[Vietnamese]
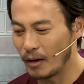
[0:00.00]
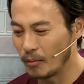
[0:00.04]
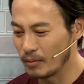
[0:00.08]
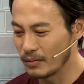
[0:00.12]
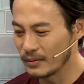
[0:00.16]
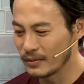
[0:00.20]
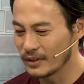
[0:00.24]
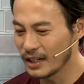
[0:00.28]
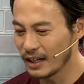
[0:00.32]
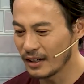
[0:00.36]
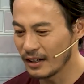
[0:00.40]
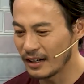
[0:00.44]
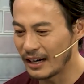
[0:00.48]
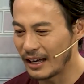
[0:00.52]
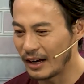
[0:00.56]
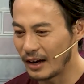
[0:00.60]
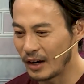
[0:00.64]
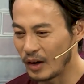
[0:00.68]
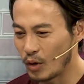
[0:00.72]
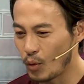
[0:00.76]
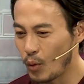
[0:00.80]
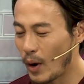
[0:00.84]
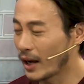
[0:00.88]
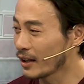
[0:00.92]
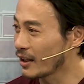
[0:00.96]
thì Long rất
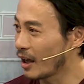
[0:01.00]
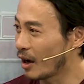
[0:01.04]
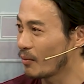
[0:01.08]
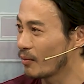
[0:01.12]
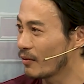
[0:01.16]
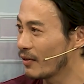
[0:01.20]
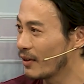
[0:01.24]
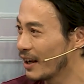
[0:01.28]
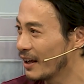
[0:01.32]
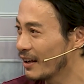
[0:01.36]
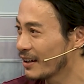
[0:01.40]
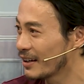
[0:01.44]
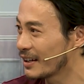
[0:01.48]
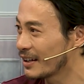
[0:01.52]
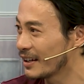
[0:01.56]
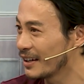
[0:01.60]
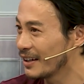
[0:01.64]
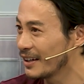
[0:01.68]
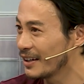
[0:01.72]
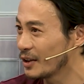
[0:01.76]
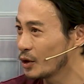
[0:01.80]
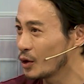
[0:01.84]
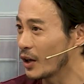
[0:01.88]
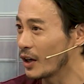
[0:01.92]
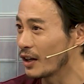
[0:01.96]
là quan trọng lấy
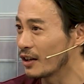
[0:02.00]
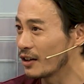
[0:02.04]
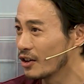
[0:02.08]
cái